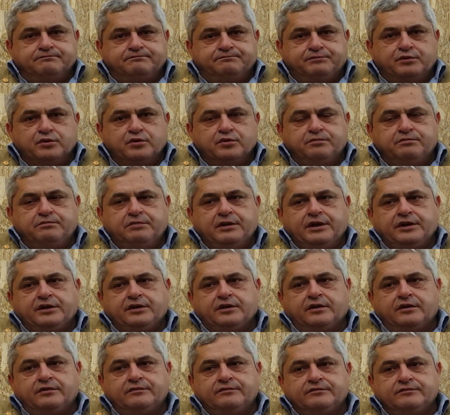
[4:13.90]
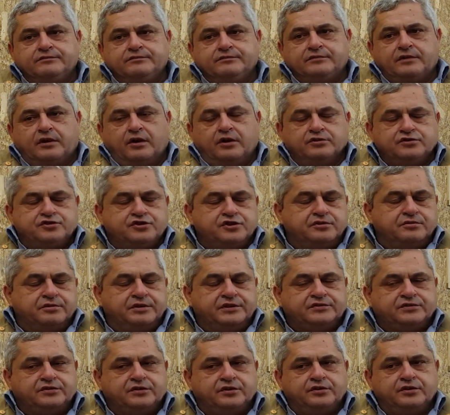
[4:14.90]
pubblico mh, mm, oggi
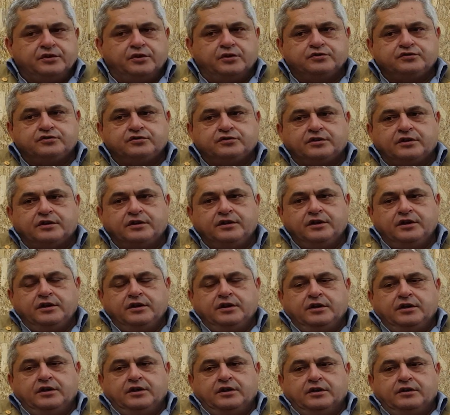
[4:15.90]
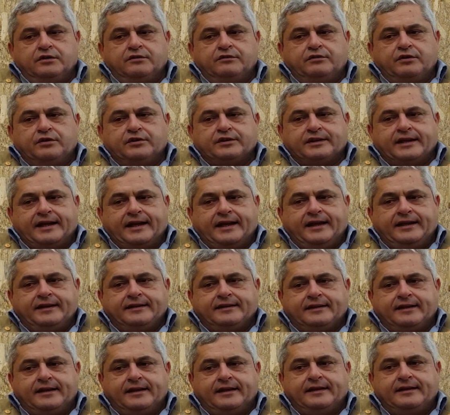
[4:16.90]
questo nostro,
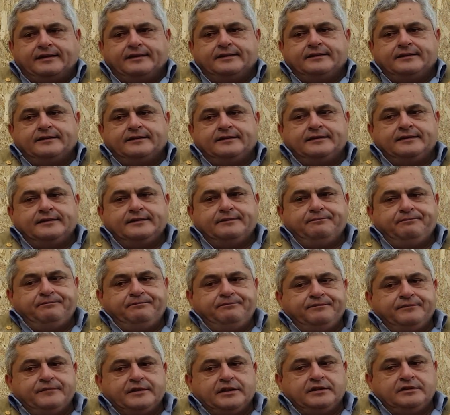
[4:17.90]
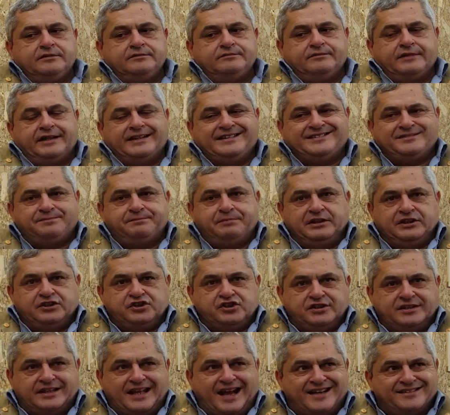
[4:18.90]
vorrei che ehm,
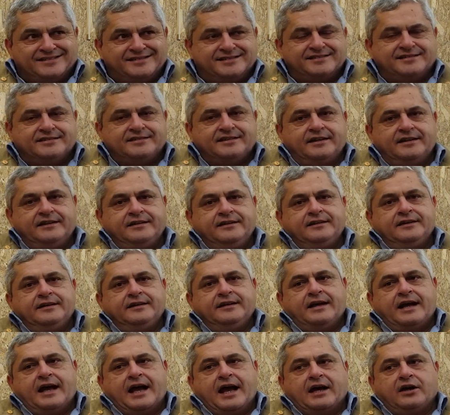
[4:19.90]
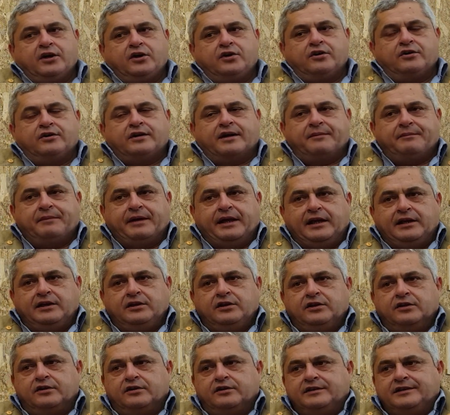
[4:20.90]
esplicitasse ancora
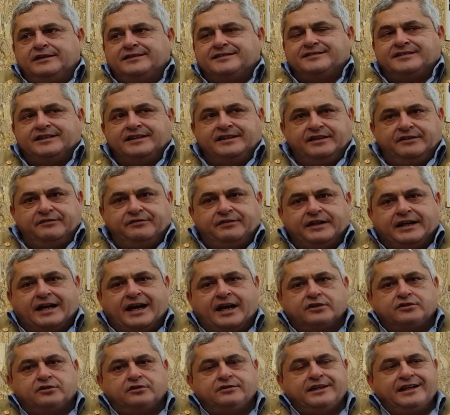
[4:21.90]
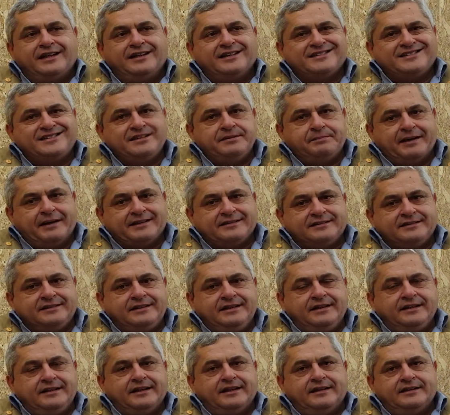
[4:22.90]
meglio il significato del
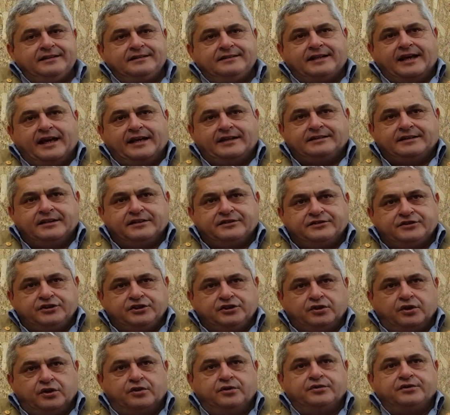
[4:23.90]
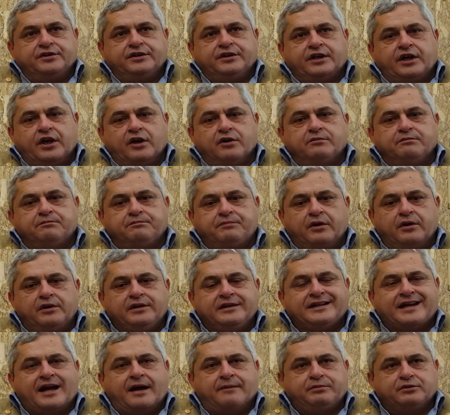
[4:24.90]
ripartire dai territori, che è un po'
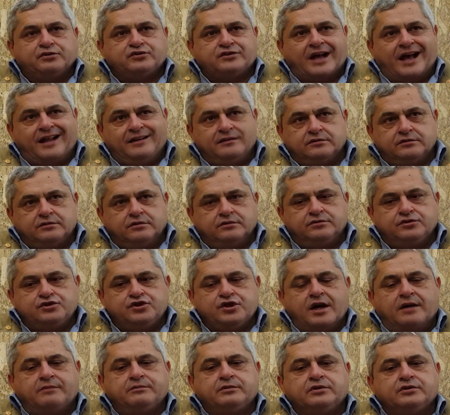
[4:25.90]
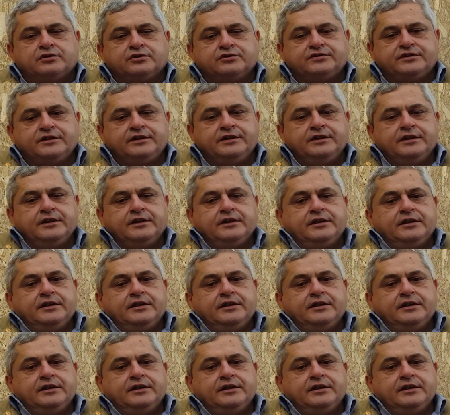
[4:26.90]
il caposaldo, diciamo così,